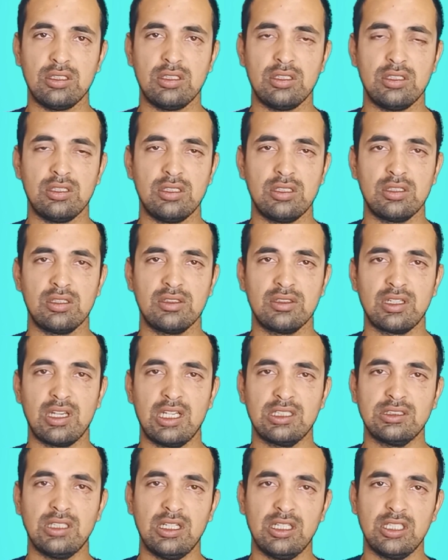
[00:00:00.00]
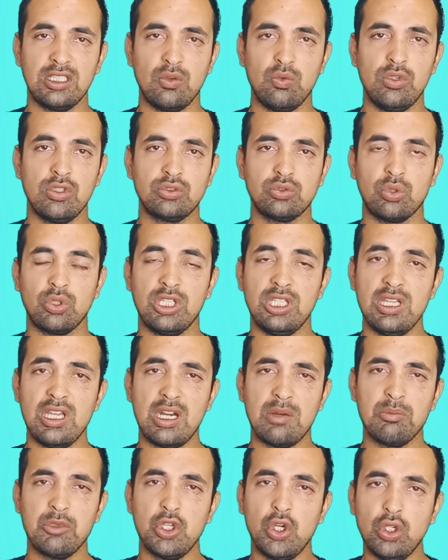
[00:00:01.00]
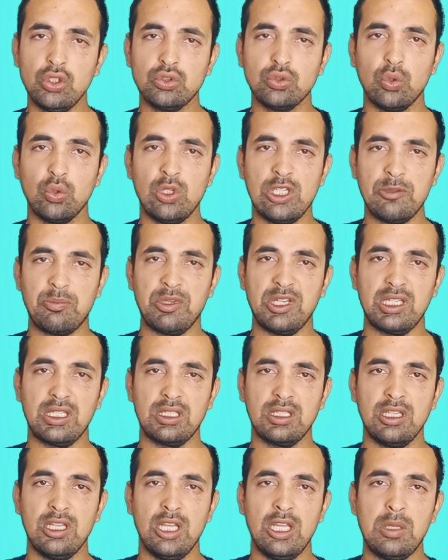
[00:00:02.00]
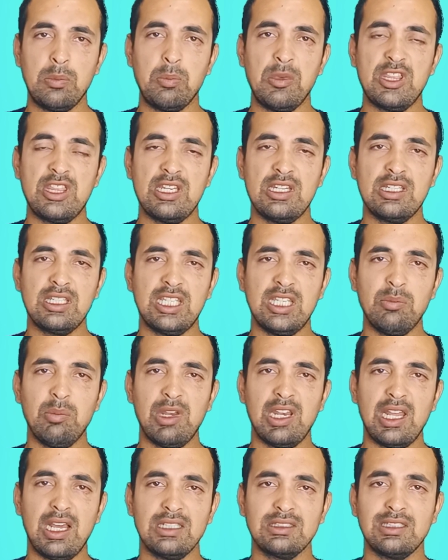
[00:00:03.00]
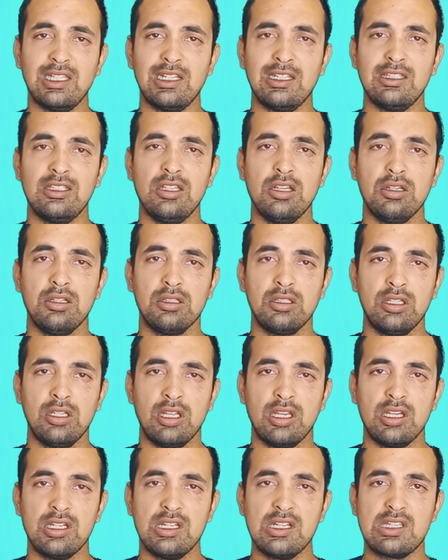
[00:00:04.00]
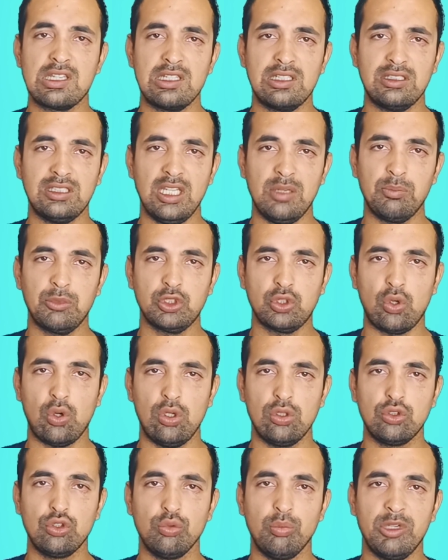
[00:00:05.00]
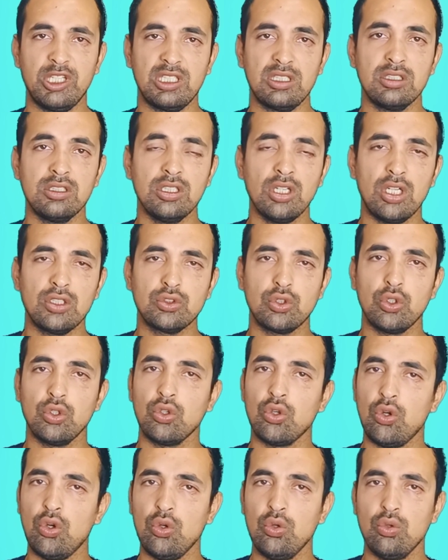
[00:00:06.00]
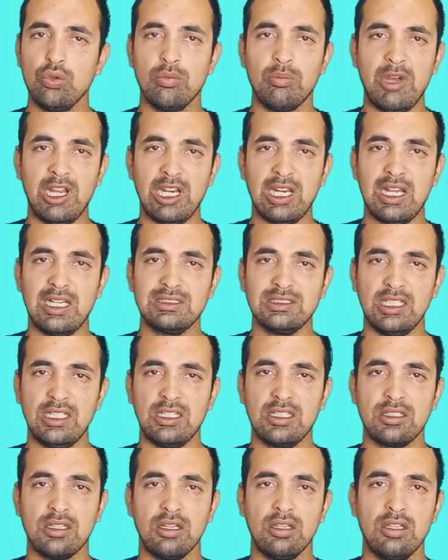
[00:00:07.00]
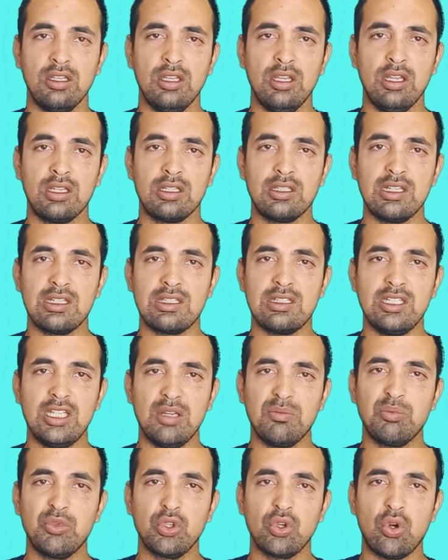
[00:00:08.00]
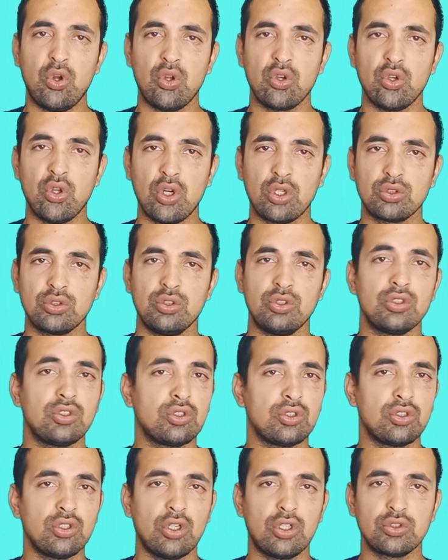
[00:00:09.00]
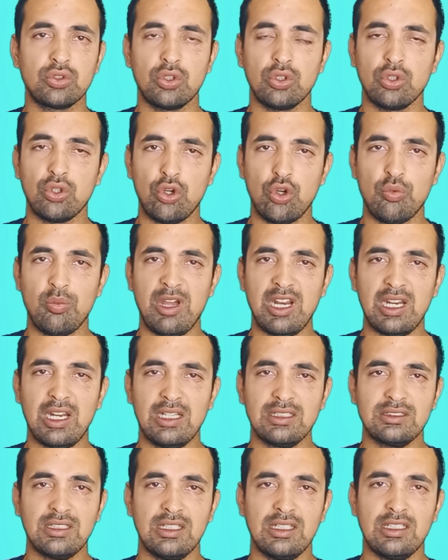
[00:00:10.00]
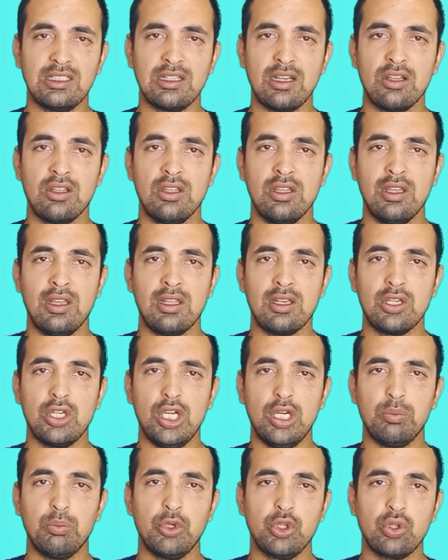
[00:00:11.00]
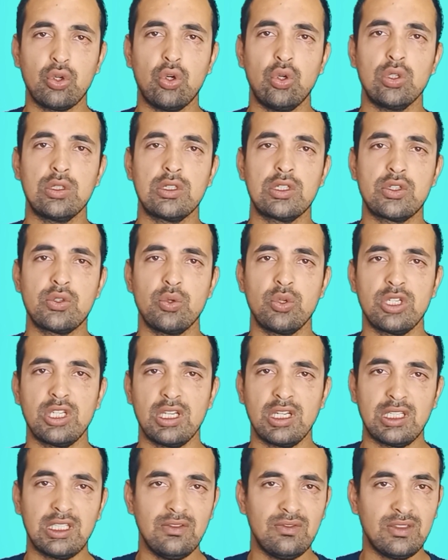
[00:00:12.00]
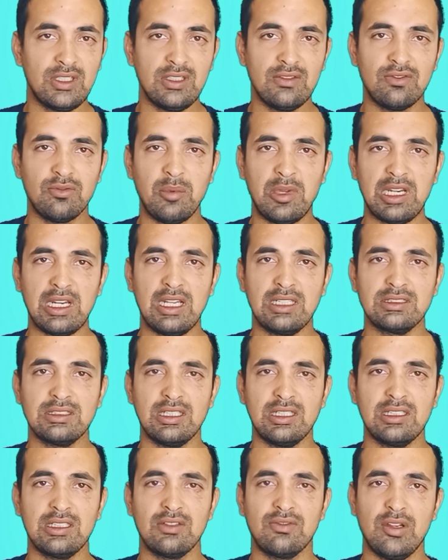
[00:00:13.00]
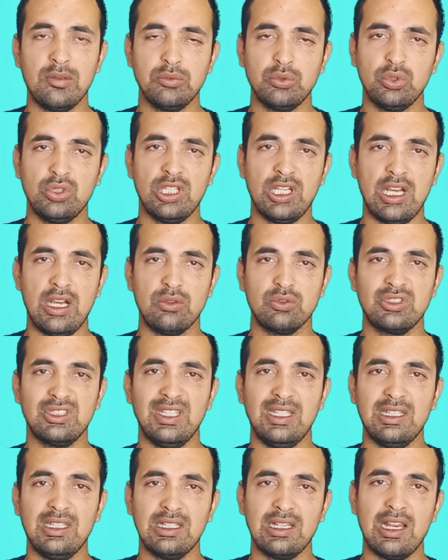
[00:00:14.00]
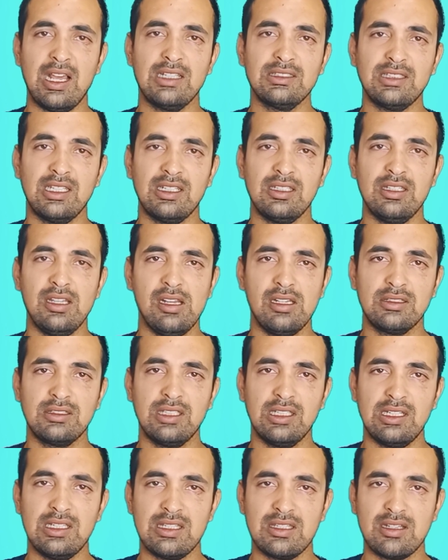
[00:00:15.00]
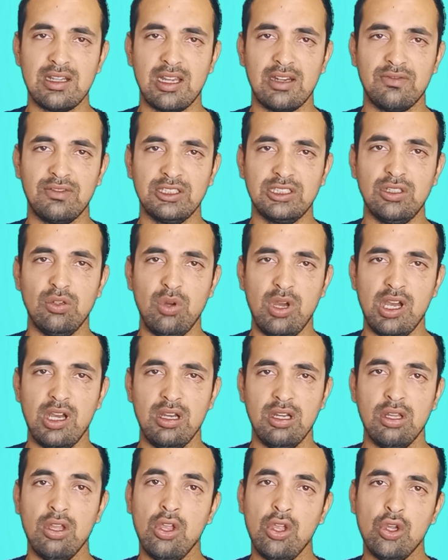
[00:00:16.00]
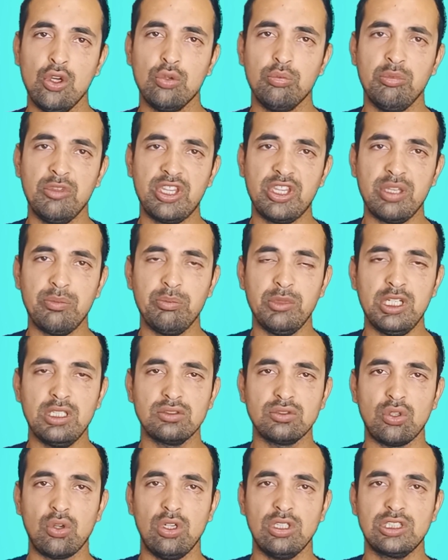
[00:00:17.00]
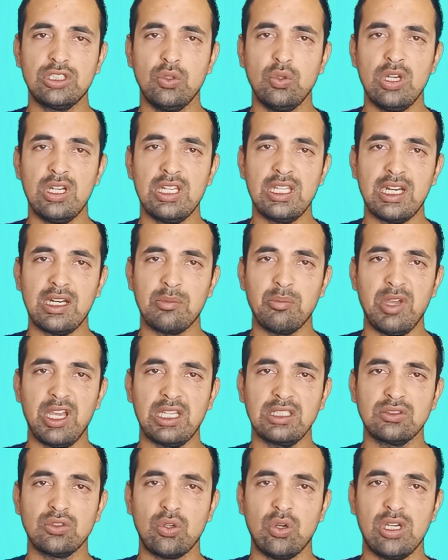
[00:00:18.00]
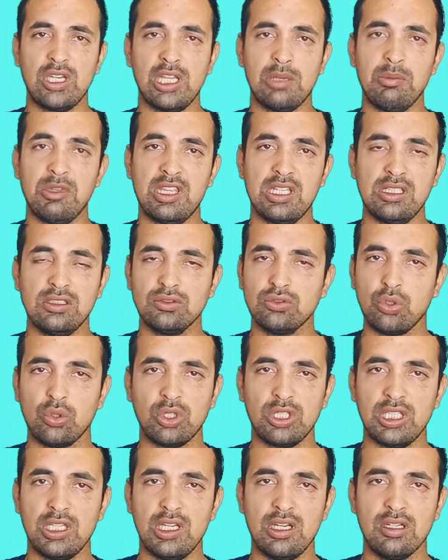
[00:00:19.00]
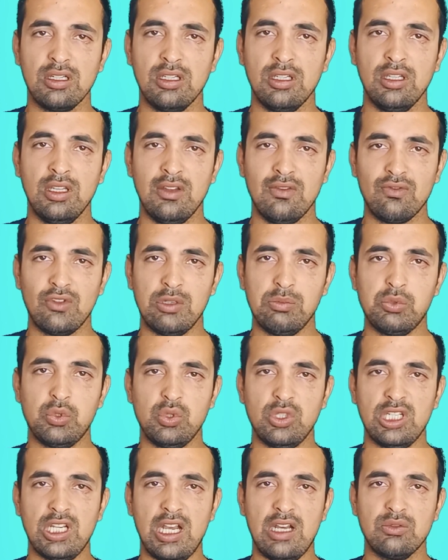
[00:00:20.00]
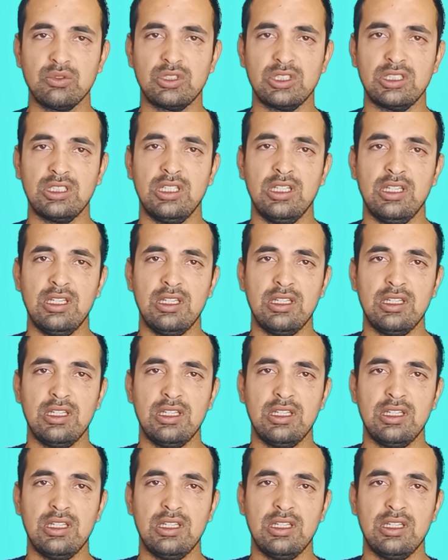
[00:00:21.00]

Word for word: الـ القطريه ولا التركيه راهم يحطوا لي بري مثلا كما القطريه الناس اللي تحب تروح لدبي يقدروا يروحوا مع القطريه الناس اللي يحبوا يروحوا الاردن يقدروا يروحوا مع القطريه اللي حبوا يروحوا لسوريا كيف كيف مع القطريه فهمتوني خاوتي يعني القطريه دير لي سكال في الدوحه ومن ثم تروح الدوله اللي راك باغي تروح لها مثلا تركيا فهمتوني خاوتي